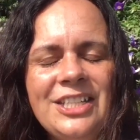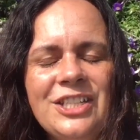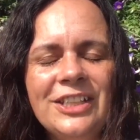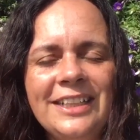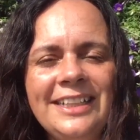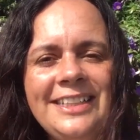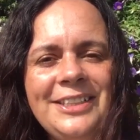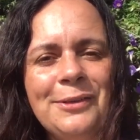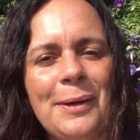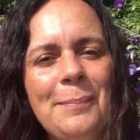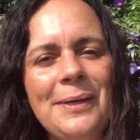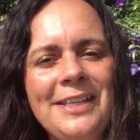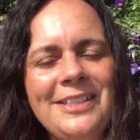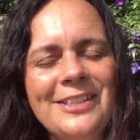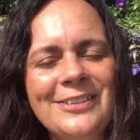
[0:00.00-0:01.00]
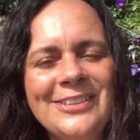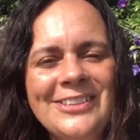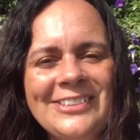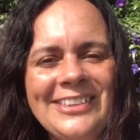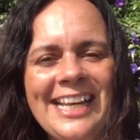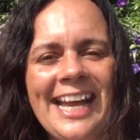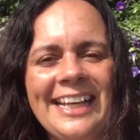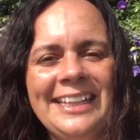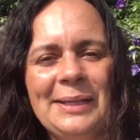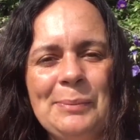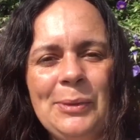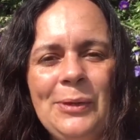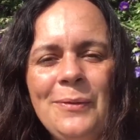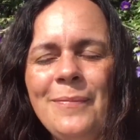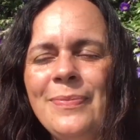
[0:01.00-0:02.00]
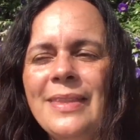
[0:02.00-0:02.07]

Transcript: diante eu aprendi a costurar, tá bom?